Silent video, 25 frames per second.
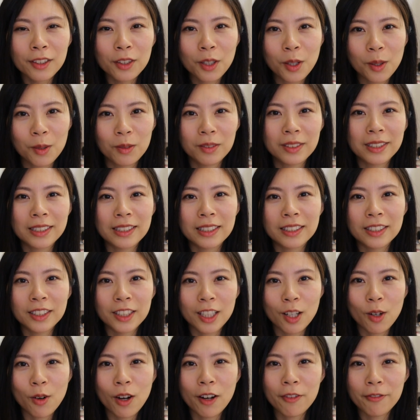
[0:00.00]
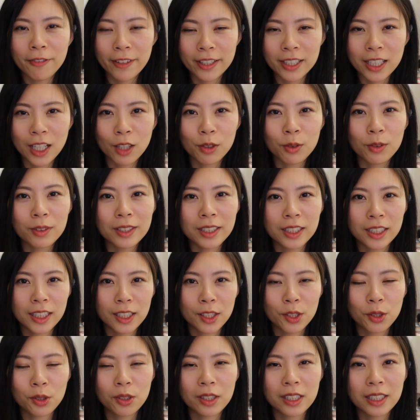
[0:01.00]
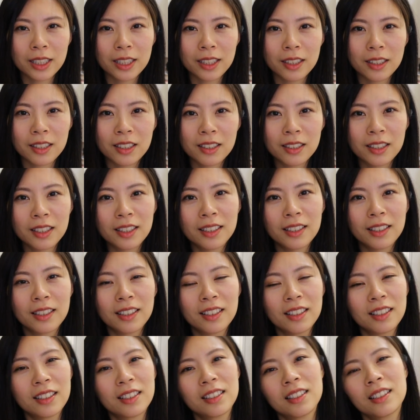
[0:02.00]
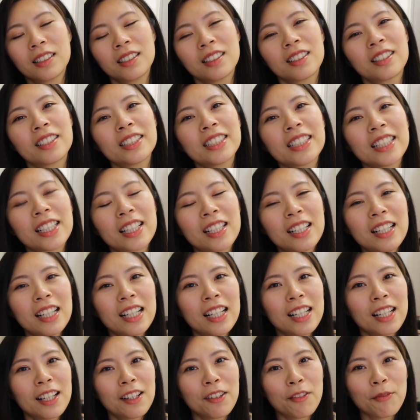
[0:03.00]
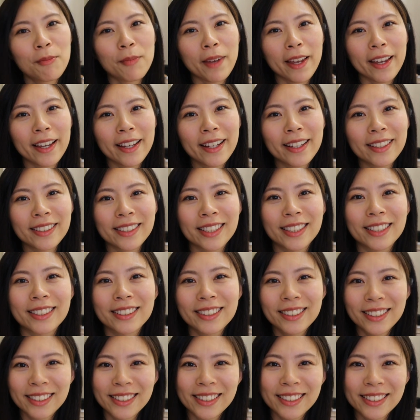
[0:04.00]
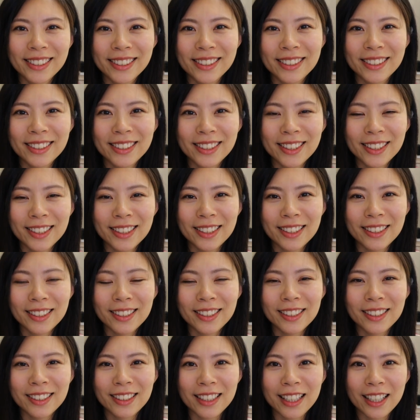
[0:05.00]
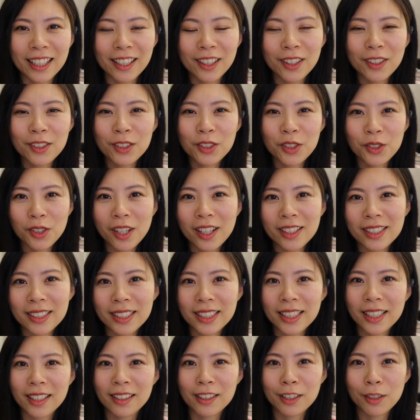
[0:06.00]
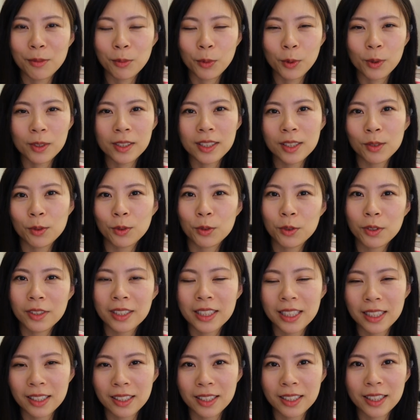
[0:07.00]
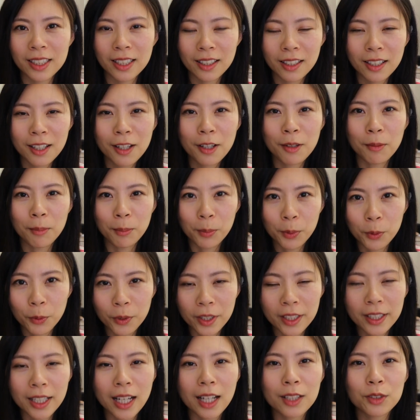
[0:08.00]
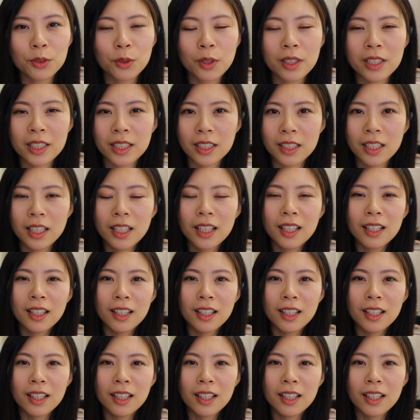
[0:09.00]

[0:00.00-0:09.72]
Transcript: 投资是要花非常多时间学习的，而且每一个人能够赚钱的模式，我觉得其实真的很不一样，所以是。